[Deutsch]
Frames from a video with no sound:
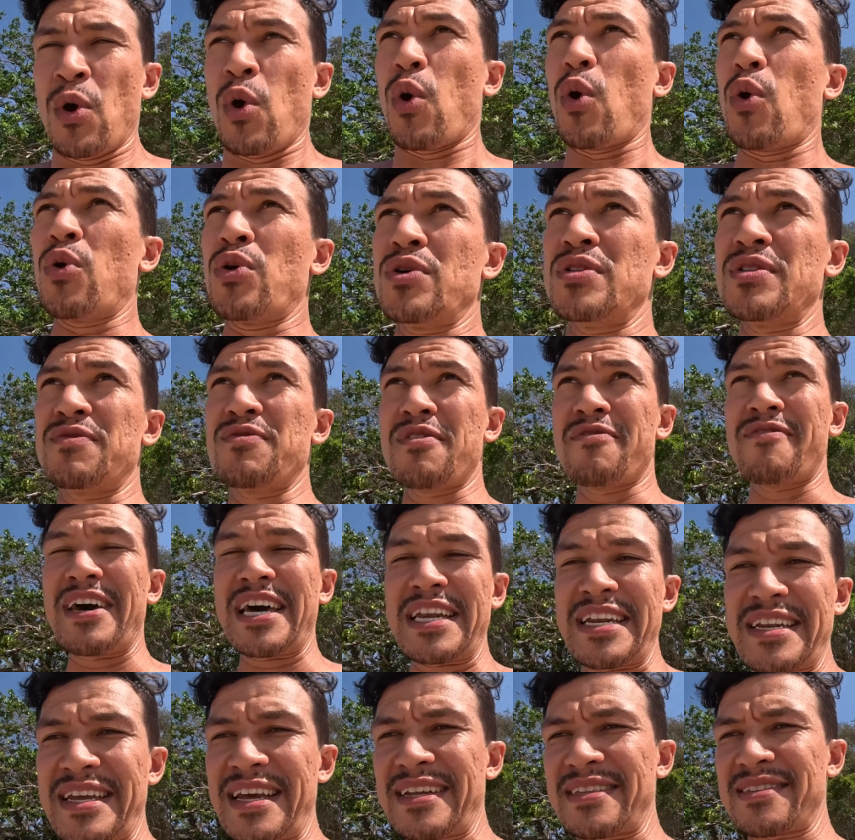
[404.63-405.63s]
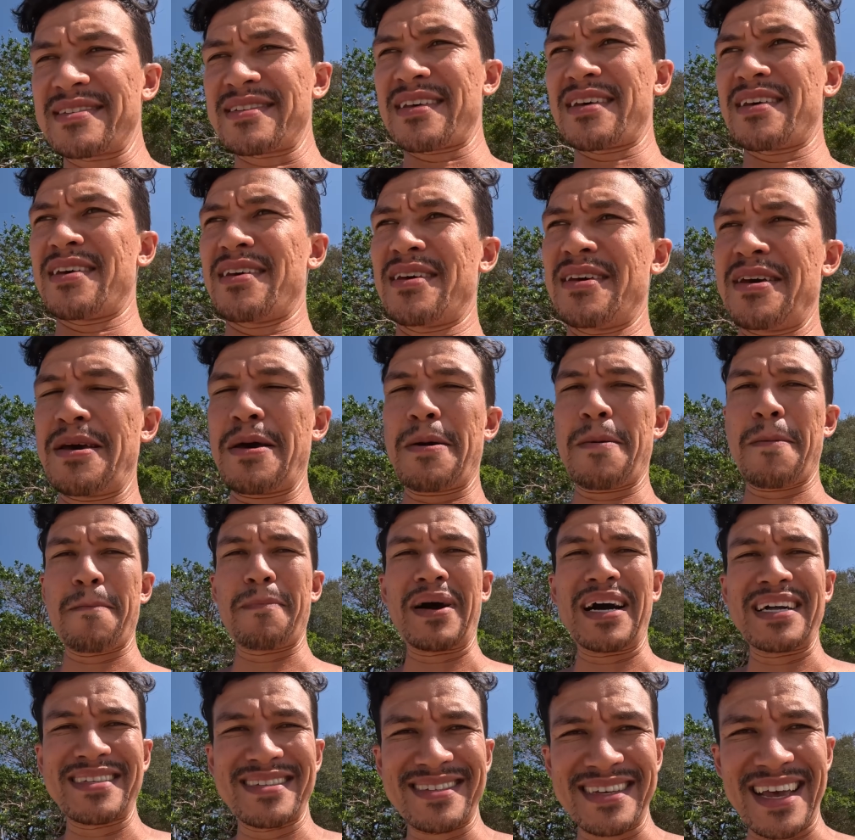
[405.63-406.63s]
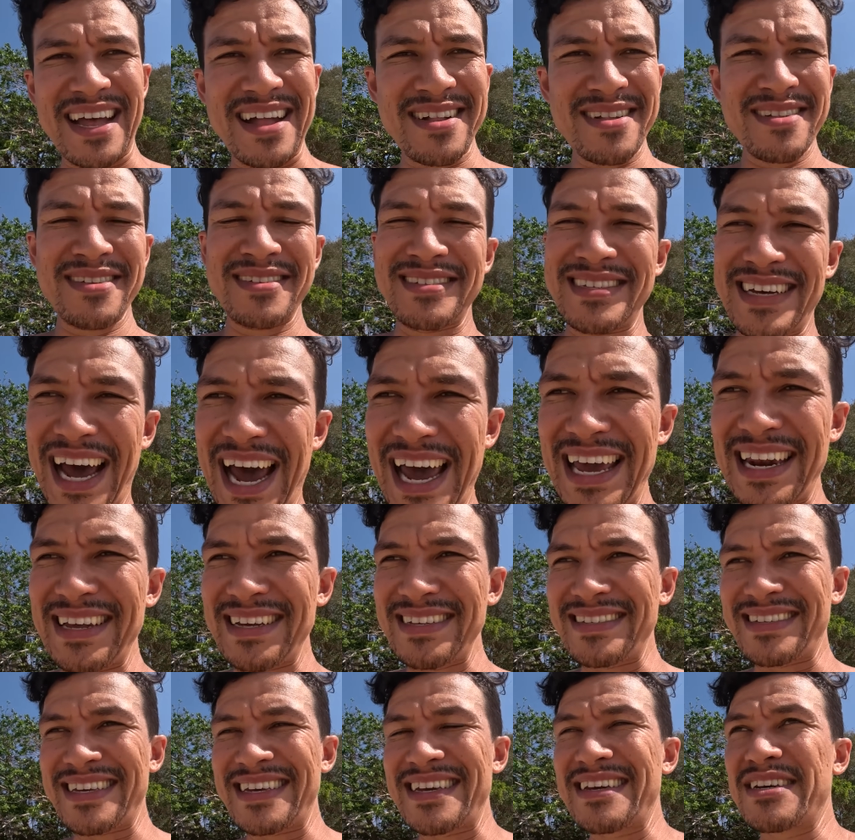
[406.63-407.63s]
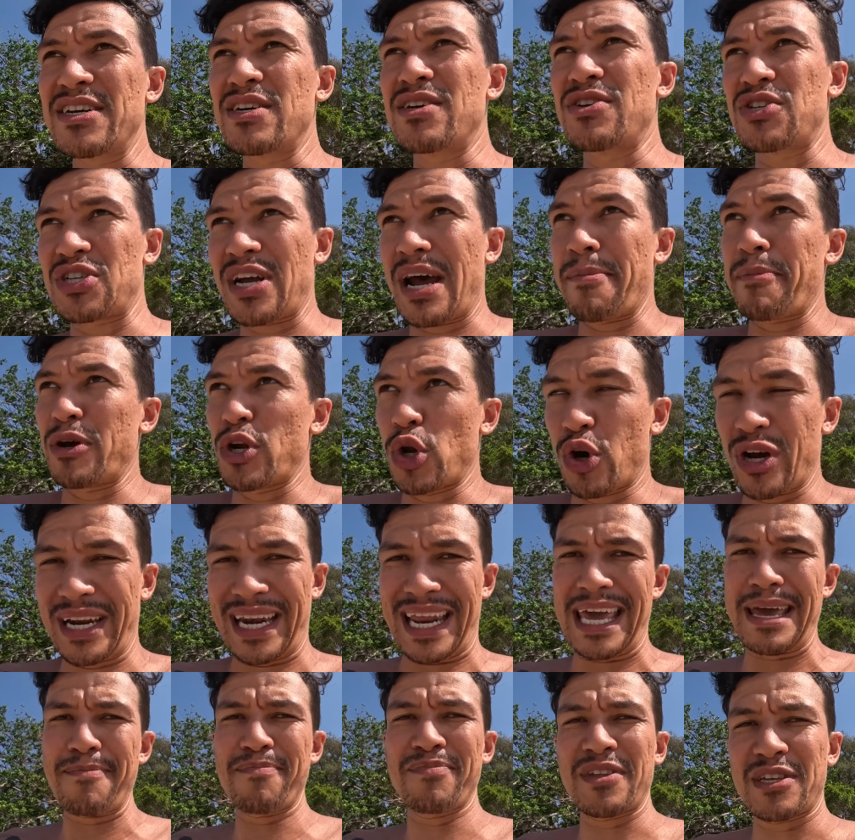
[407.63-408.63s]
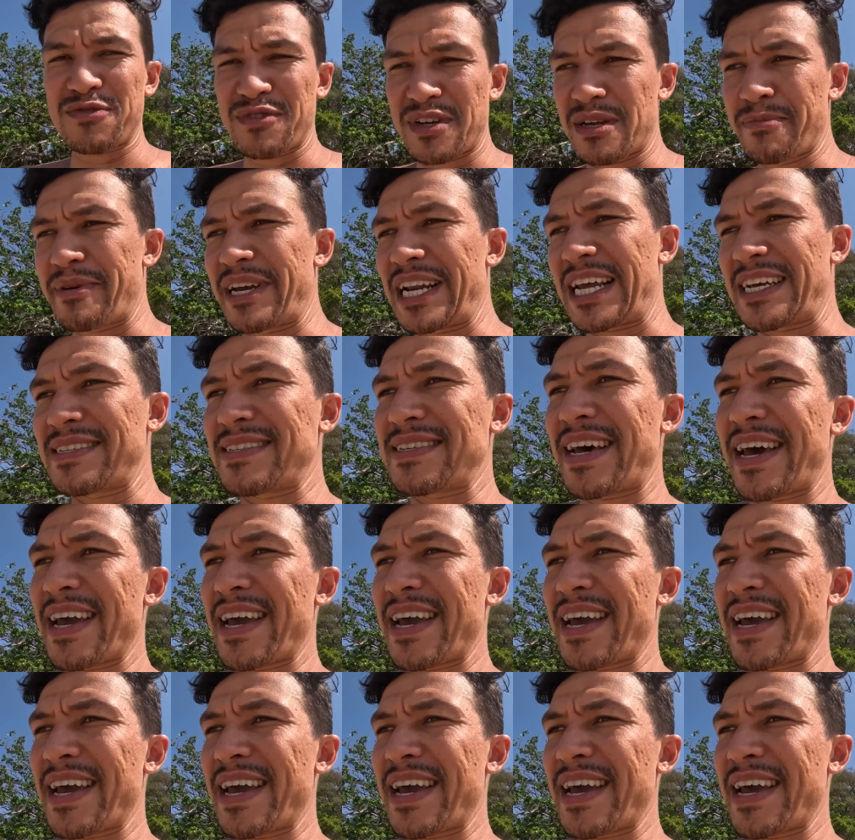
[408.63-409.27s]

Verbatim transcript: Und wir werden jetzt partiell Teile, die scheinbar noch leben, das wird er mir gleich